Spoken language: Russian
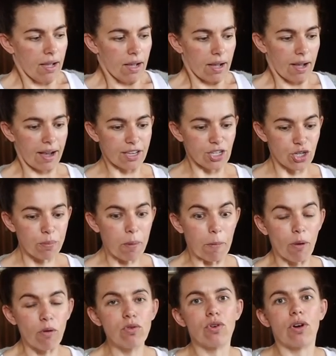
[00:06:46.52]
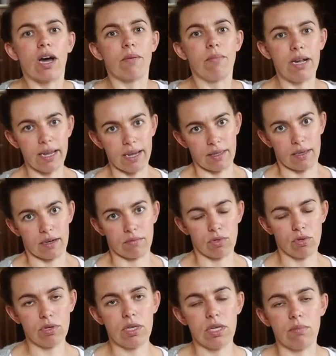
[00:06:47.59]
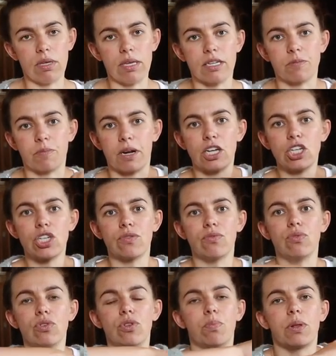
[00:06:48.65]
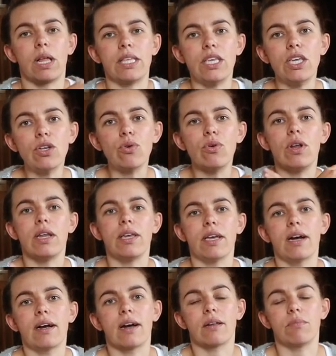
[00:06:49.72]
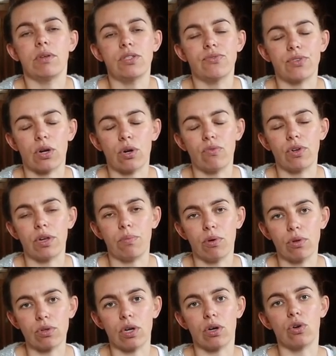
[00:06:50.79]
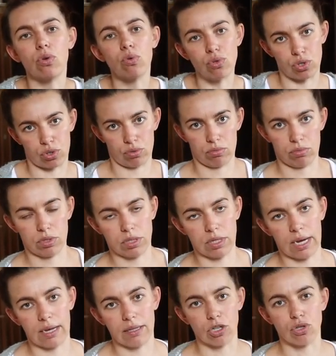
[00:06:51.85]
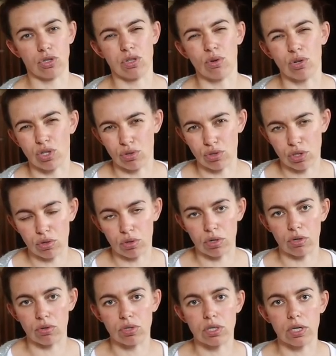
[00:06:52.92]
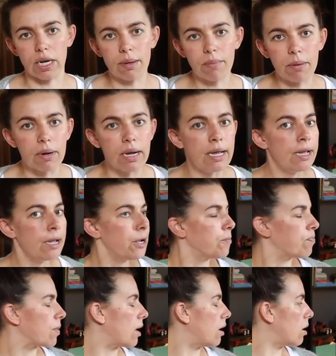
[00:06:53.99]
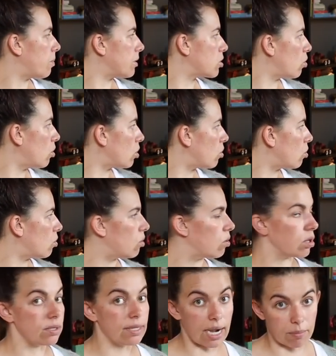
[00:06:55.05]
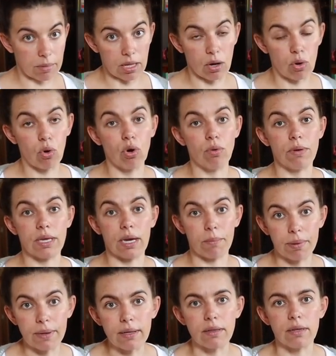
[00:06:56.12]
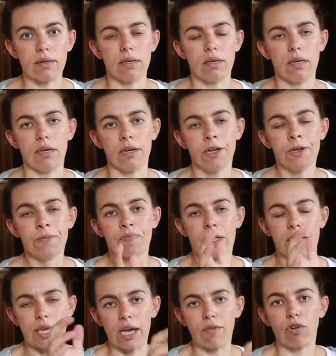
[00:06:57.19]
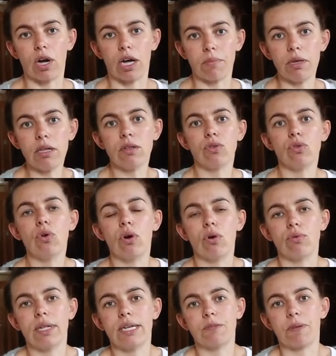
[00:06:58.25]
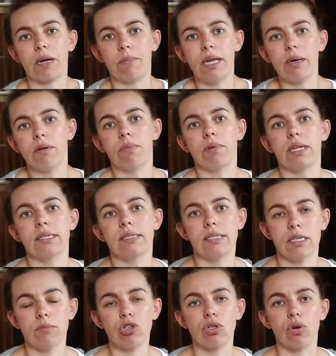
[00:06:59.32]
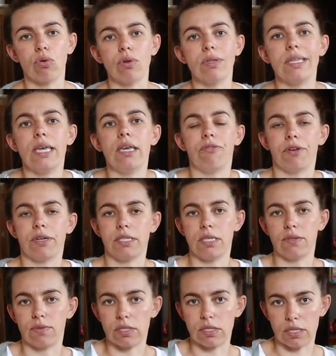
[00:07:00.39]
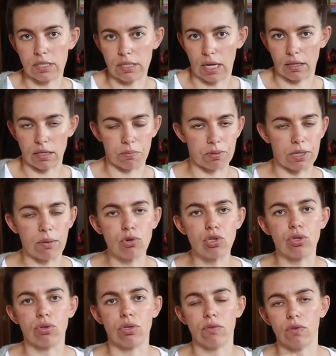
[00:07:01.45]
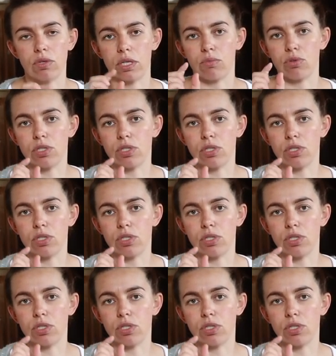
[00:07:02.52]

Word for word: А еще по поводу кормления. Многие меня спрашивают, планирую ли я кормить второго ребенка грудью. Зная нашу сложную историю с Рэмом, а, поскольку, да, молоко у меня было, и я его кормила, но у нас проблема была с тем, что он неэффективно сосал. Не потому, что у него там